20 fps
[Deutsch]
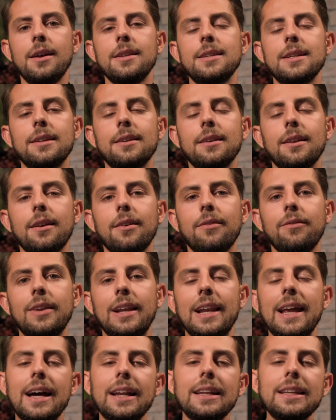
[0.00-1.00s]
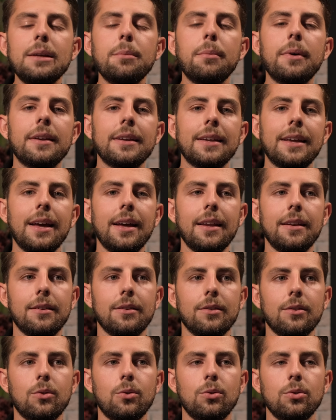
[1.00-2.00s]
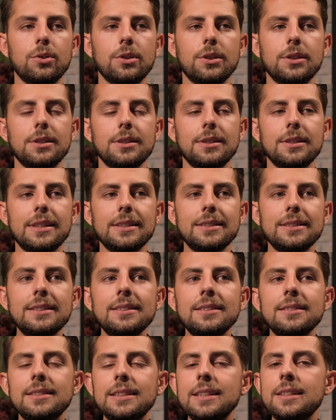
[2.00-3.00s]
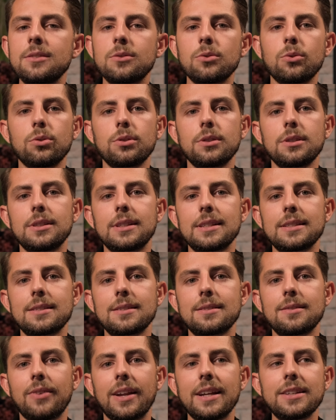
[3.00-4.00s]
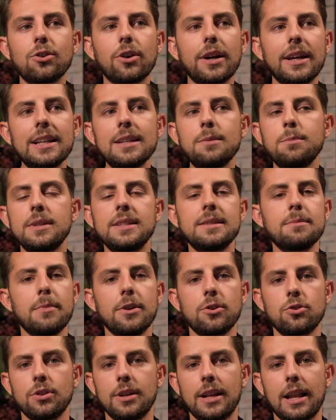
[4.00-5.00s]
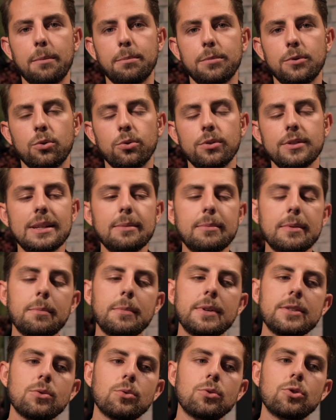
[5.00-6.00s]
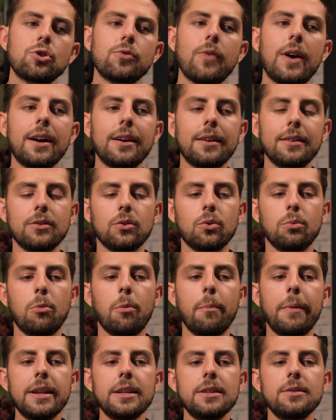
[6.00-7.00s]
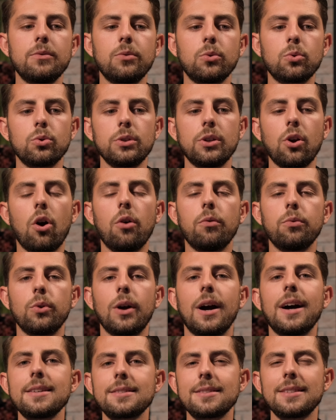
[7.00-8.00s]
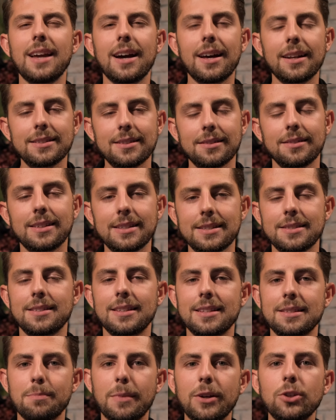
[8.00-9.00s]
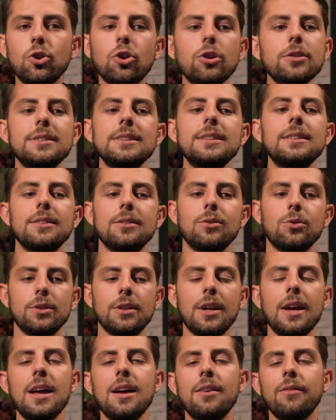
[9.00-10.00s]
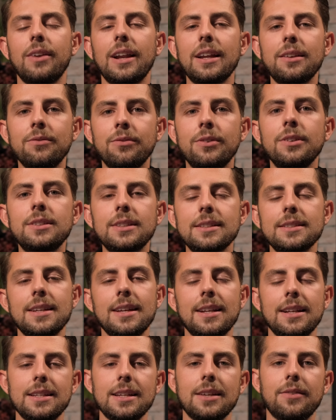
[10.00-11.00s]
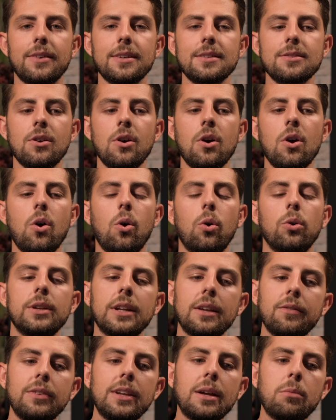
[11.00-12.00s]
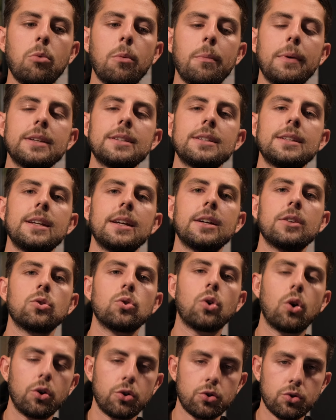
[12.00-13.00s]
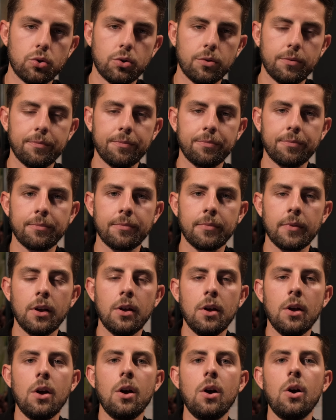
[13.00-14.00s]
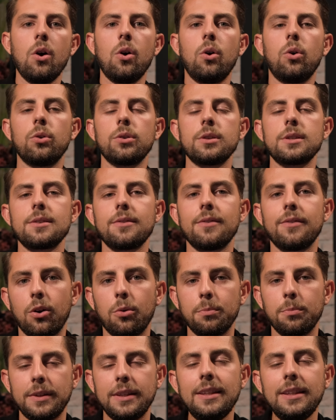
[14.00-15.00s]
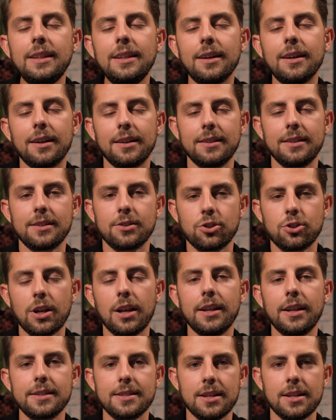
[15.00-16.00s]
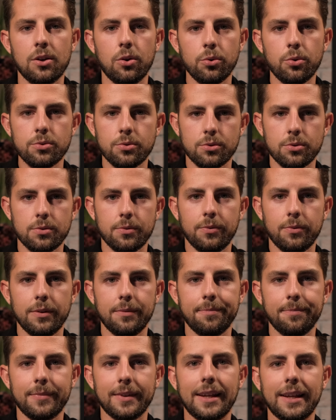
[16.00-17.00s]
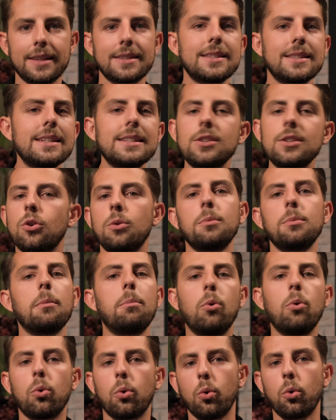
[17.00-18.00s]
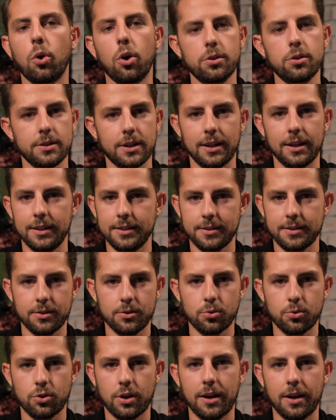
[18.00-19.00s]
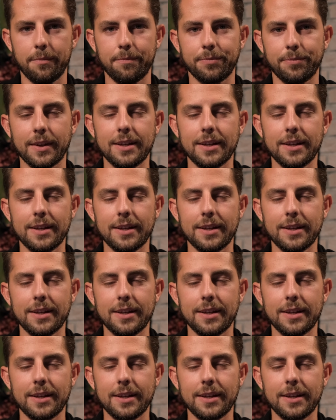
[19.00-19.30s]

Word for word: Denn wir lernen jemanden kennen und da ist diese Sehnsucht, dass es vielleicht auch endlich mit diesem Menschen klappt. Und es gibt immer so ein Schwanken, so Momente, wo du die Hoffnung hast, ja, das, das, das macht doch Sinn und vielleicht wird das endlich etwas. Und dann wieder Momente der Enttäuschung. Und um hier an dieser Stelle jetzt eine Lösung zu finden, geht es nicht darum, eine Pro-Kontra-Liste zu schreiben.